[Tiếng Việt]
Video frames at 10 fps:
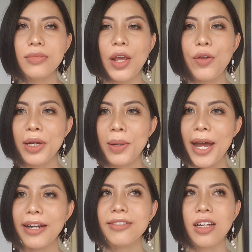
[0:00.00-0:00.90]
nếu như các
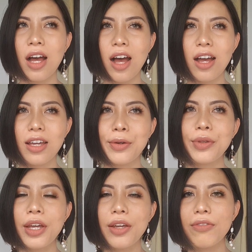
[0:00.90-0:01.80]
bạn uh, yêu
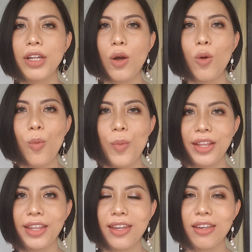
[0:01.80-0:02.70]
thích video của mình
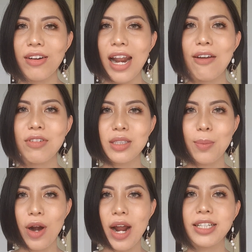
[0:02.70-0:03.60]
thì nhớ like và
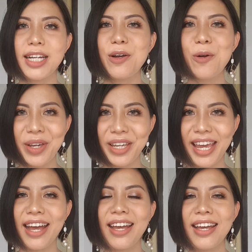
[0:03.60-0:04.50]
subscribe channel mình
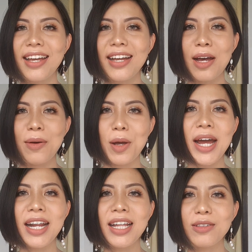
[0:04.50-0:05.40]
nha
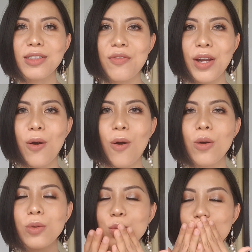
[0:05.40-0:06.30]
các bạn đã theo dõi
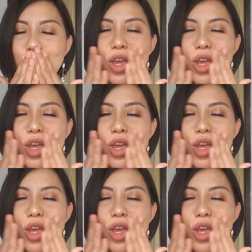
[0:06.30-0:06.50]
video